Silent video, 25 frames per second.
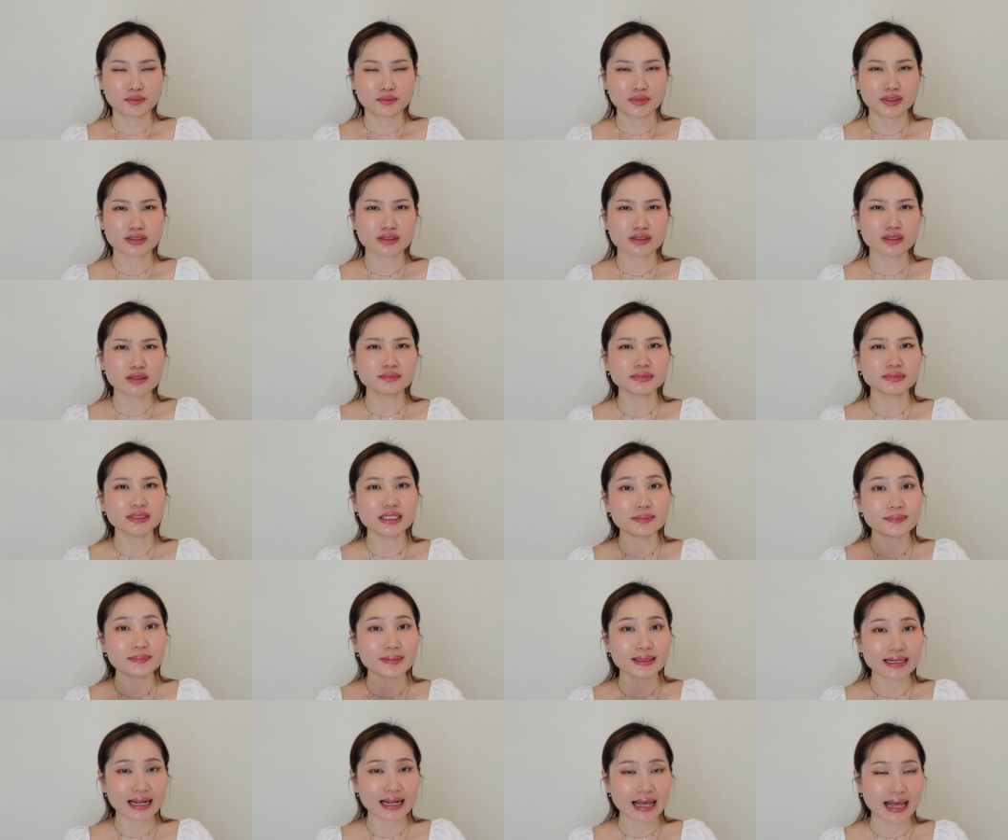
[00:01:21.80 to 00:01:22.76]
มาเริ่มที่
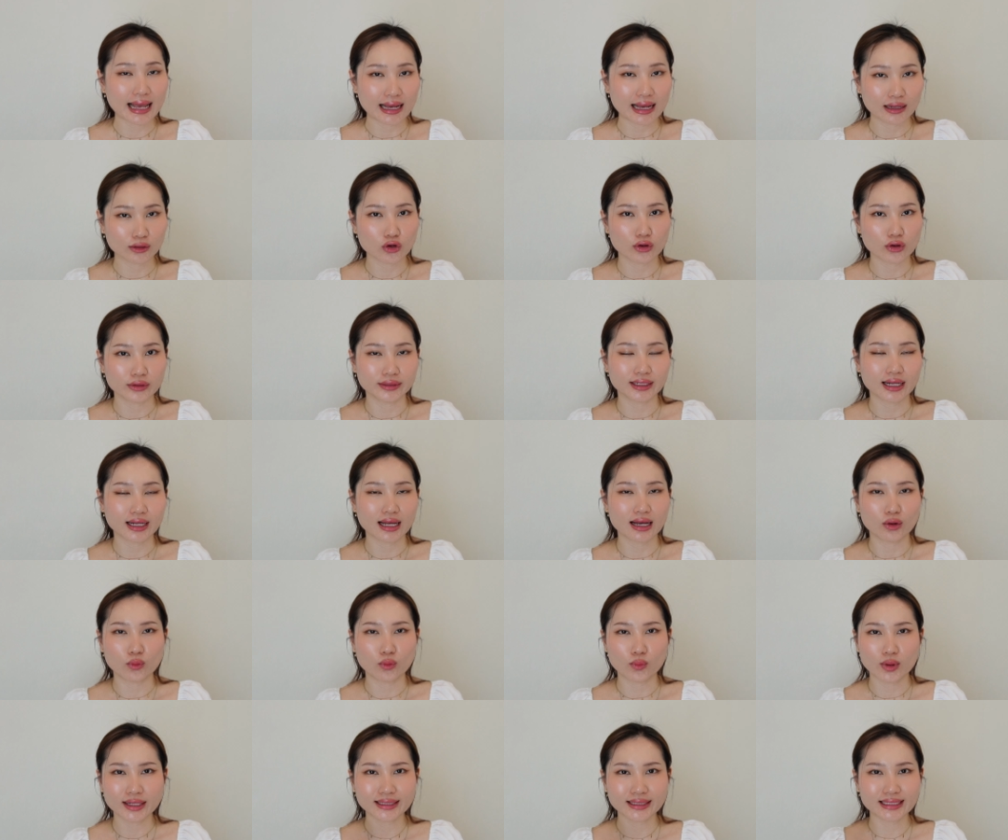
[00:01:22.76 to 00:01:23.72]
ปัญหาก่อนนะคะ
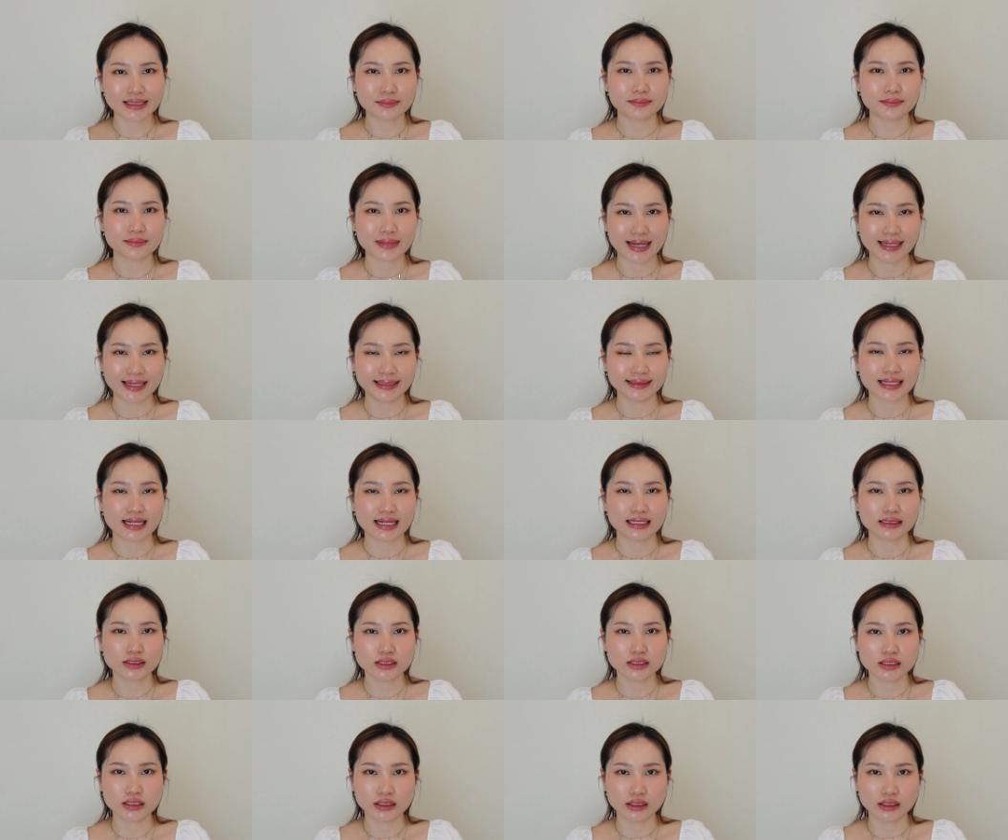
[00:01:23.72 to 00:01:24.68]
ว่าทำไมตาล
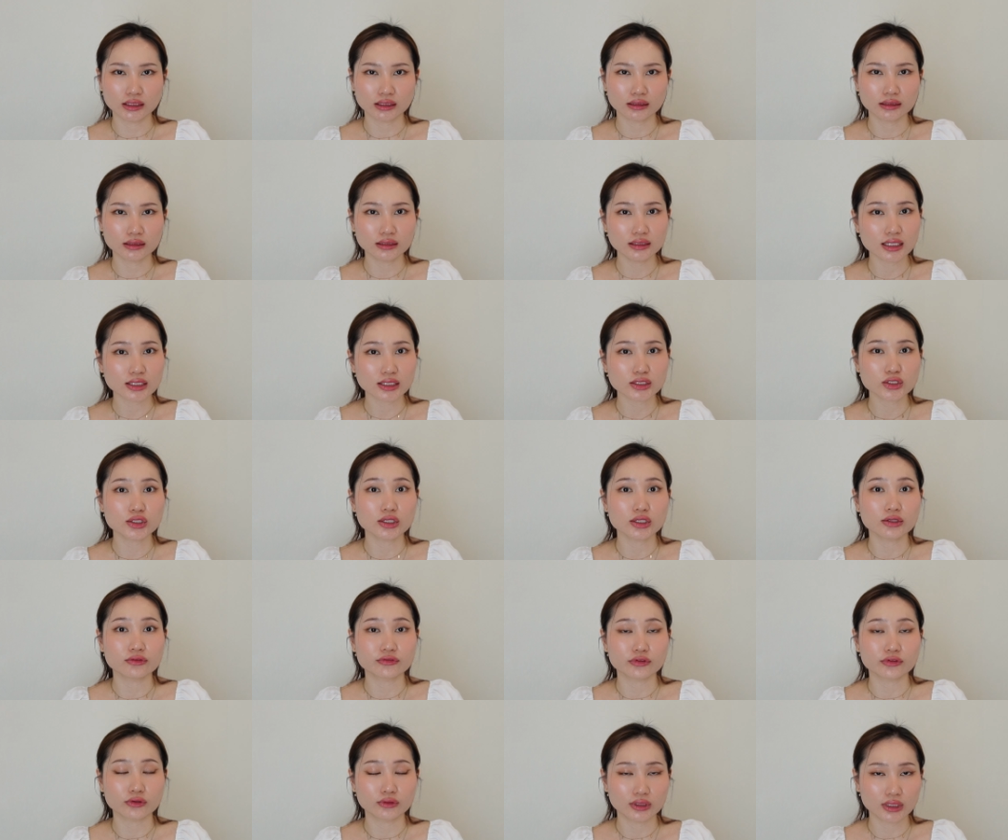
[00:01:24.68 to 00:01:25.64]
ถึงเลือกฉีด
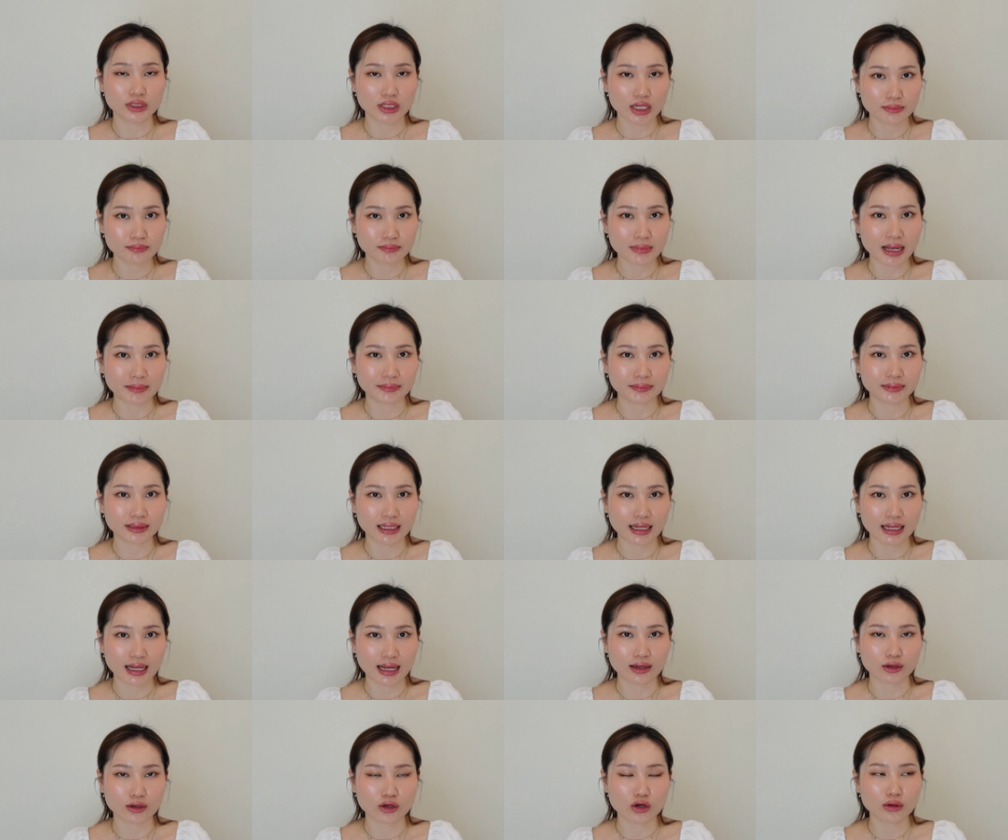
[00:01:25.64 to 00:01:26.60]
ฟิลเลอร์ขมับนะ
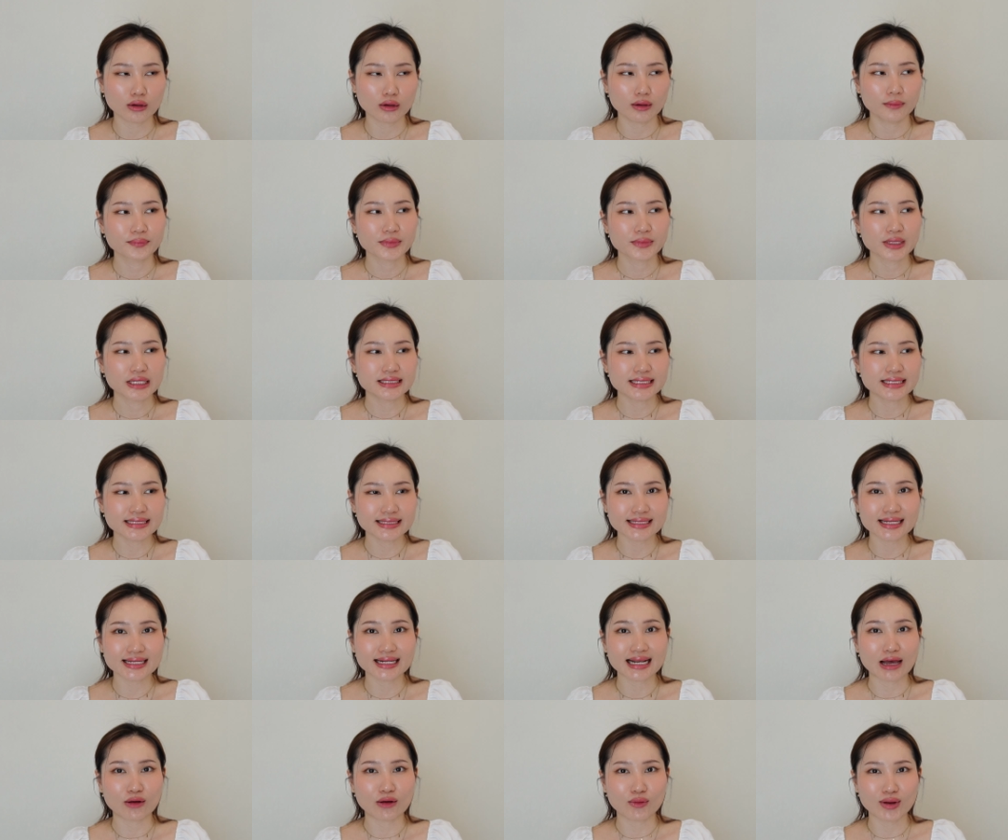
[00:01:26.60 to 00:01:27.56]
คะก็จ
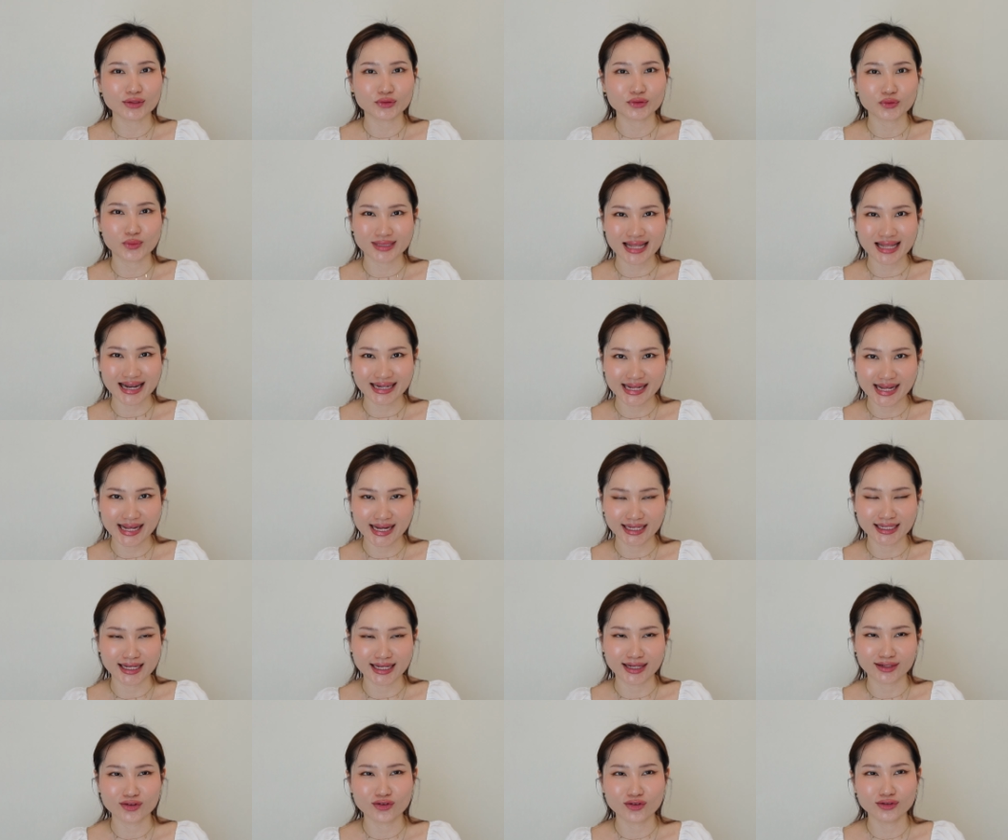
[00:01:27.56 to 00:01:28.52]
ริงๆแล้วอ่ะตัวตาลเอง
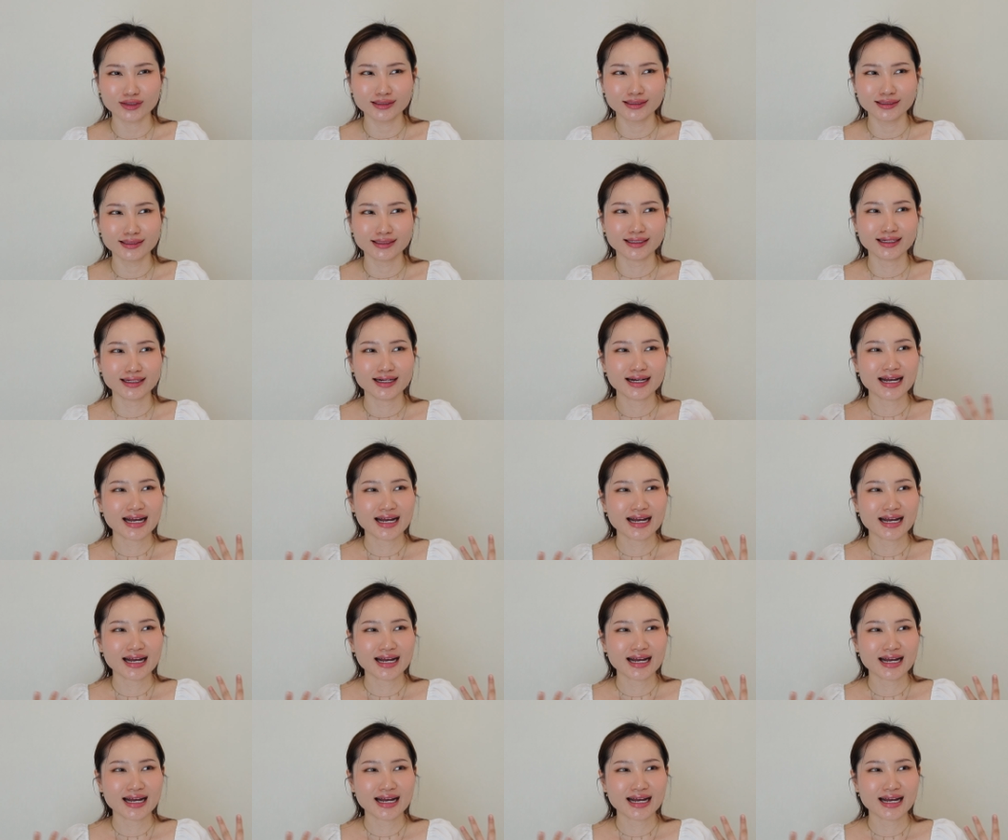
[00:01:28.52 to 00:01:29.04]
อ่ะก็คือ